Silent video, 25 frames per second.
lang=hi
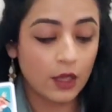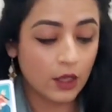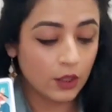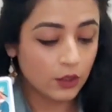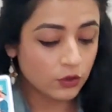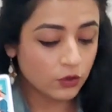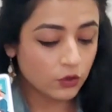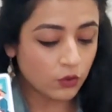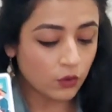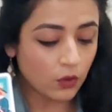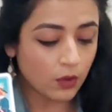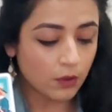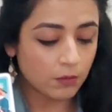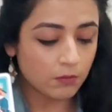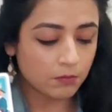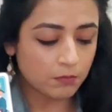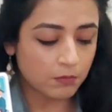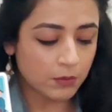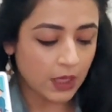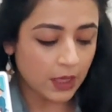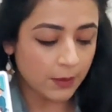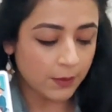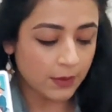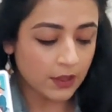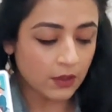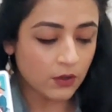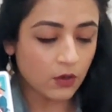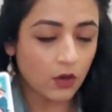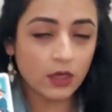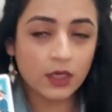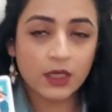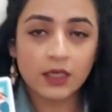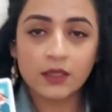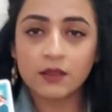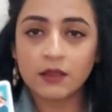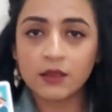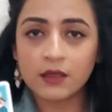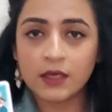तो मे बी नॉट
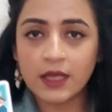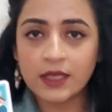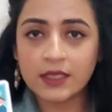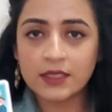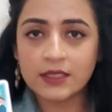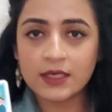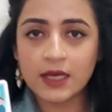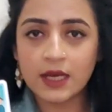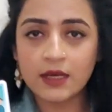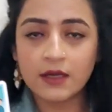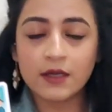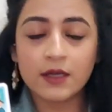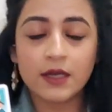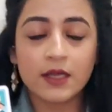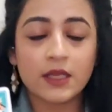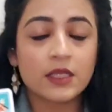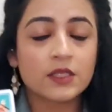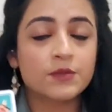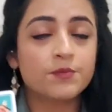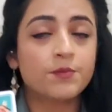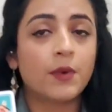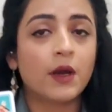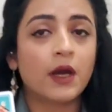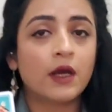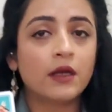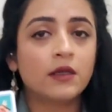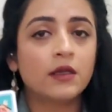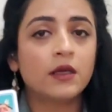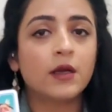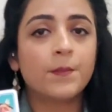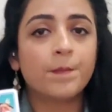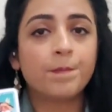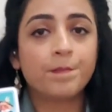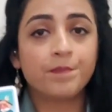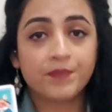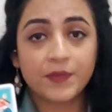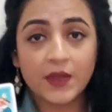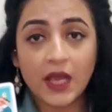इन द नेक्स्ट टेन डेज बट
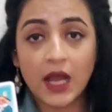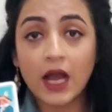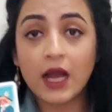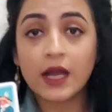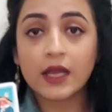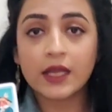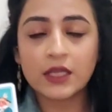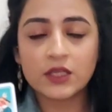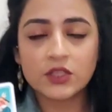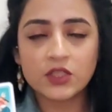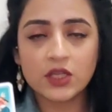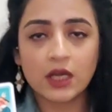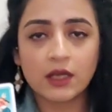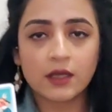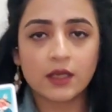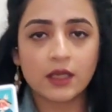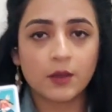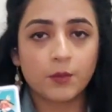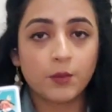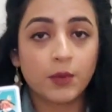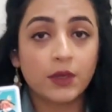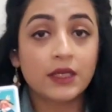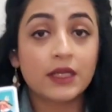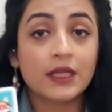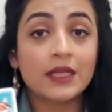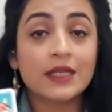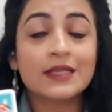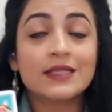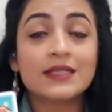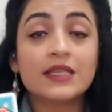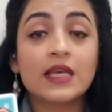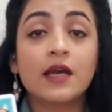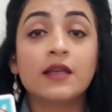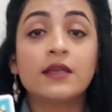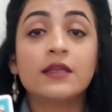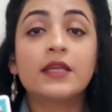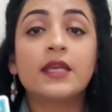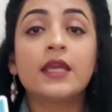आगे जाके बट ये
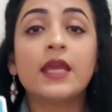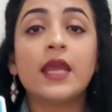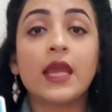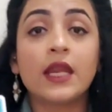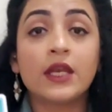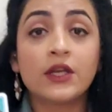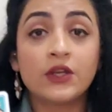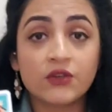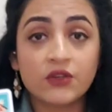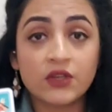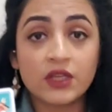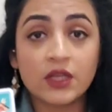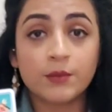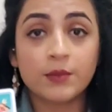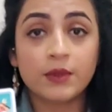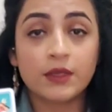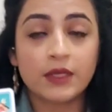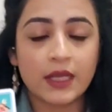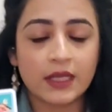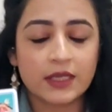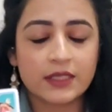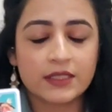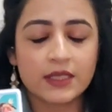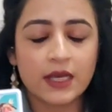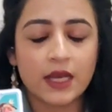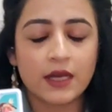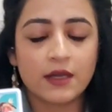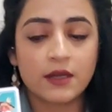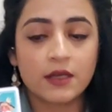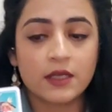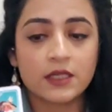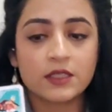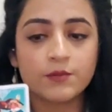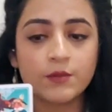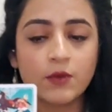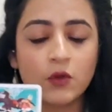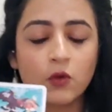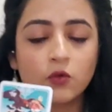इंसान की एंट्री अभी नेक्स्ट टेन
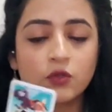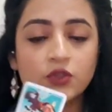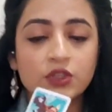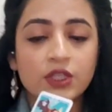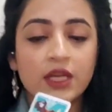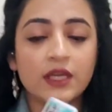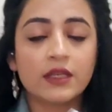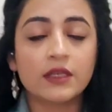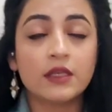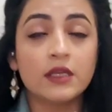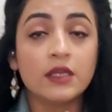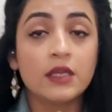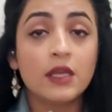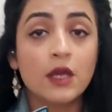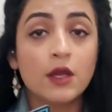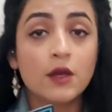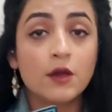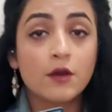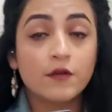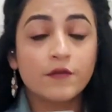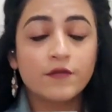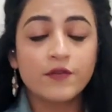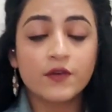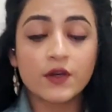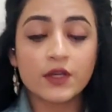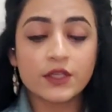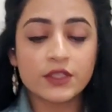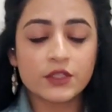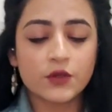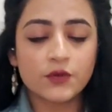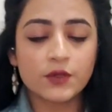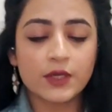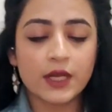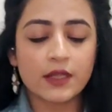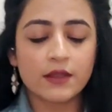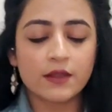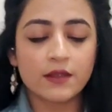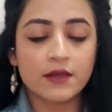डेज में हो जाएगी फर्स्ट टू
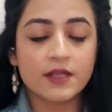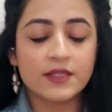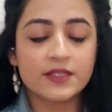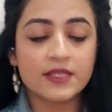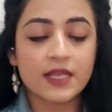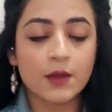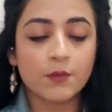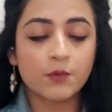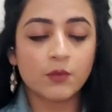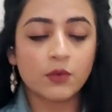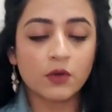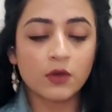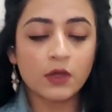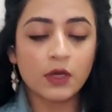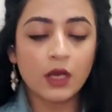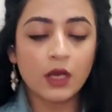टेंथ दिसंबर